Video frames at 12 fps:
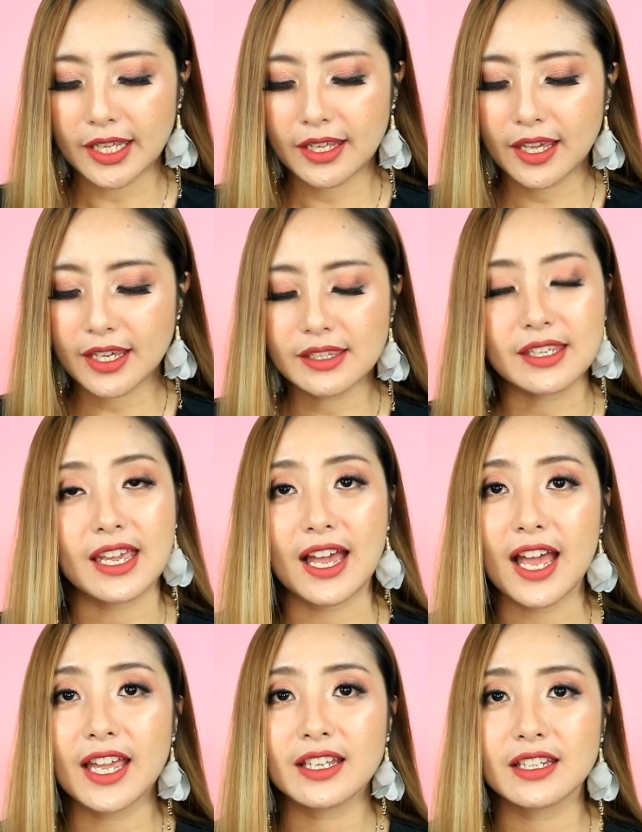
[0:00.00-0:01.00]

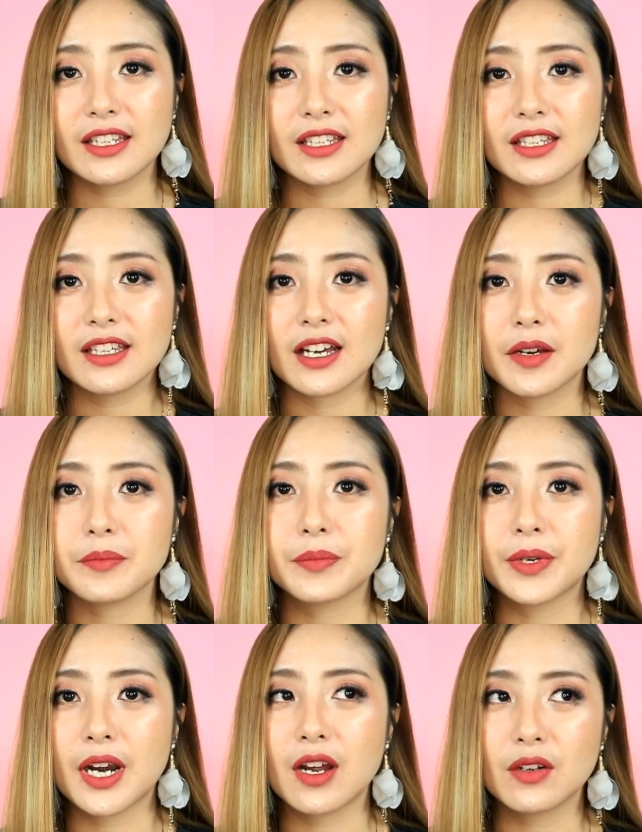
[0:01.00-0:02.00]
Katia ini
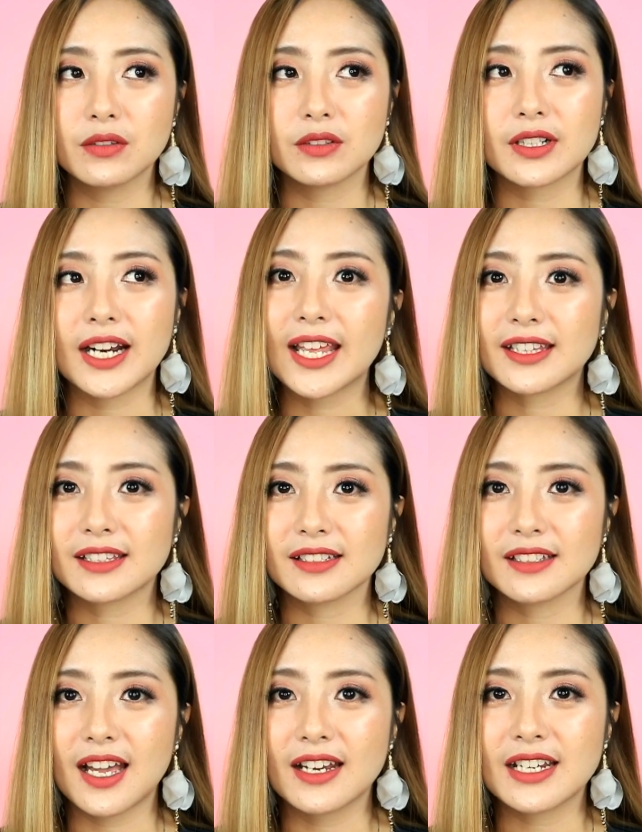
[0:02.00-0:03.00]
brown red
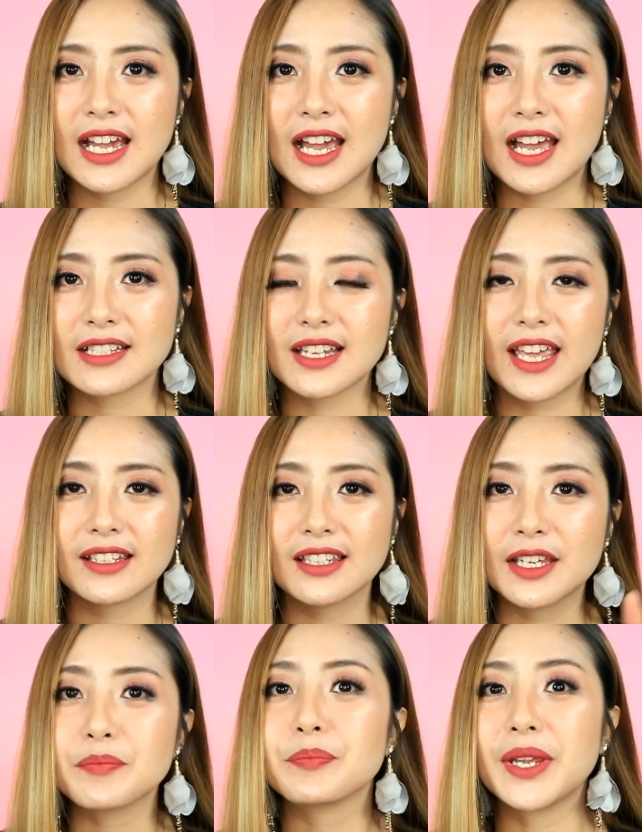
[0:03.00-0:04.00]
ada
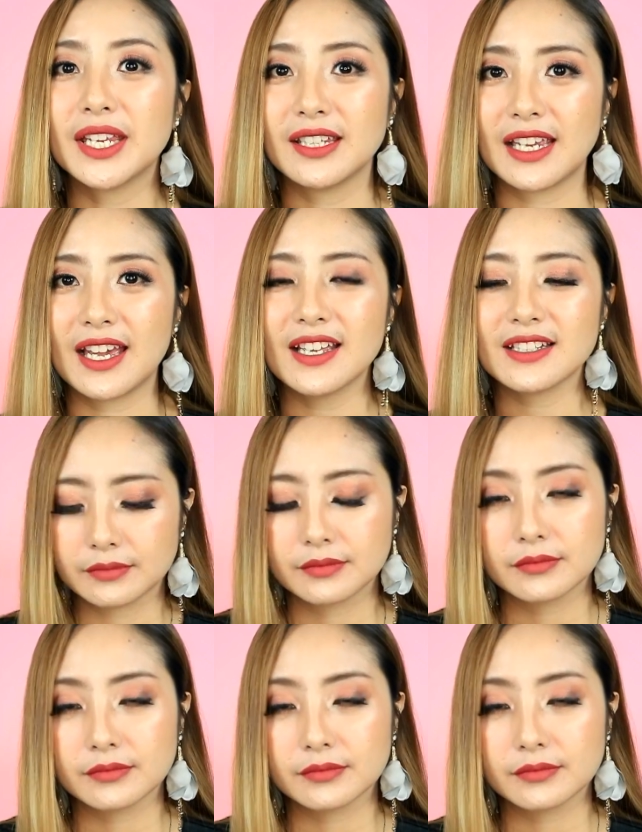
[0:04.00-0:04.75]
slightly pinknya